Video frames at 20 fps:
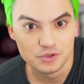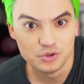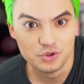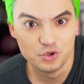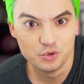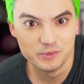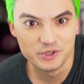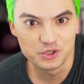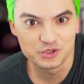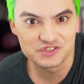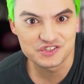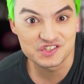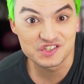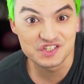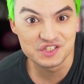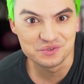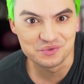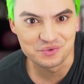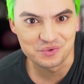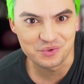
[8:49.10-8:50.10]
Número
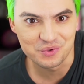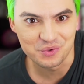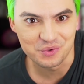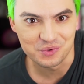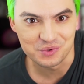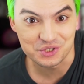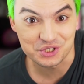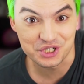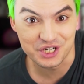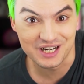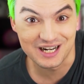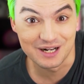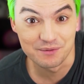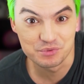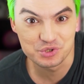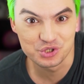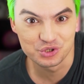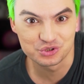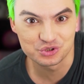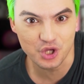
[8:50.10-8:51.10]
5.
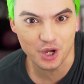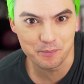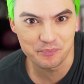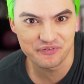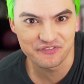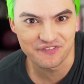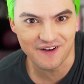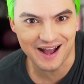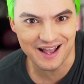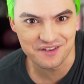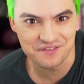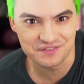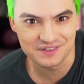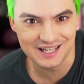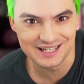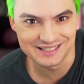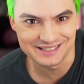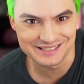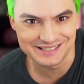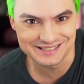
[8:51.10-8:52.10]
Chegamos no top 5
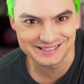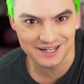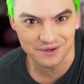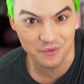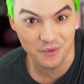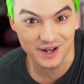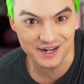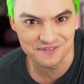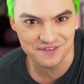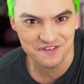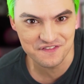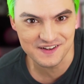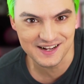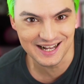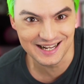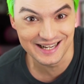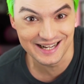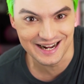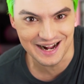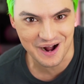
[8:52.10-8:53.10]
da lista. Agora vai
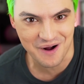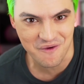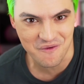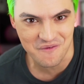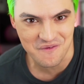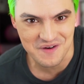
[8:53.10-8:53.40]
ficar legal.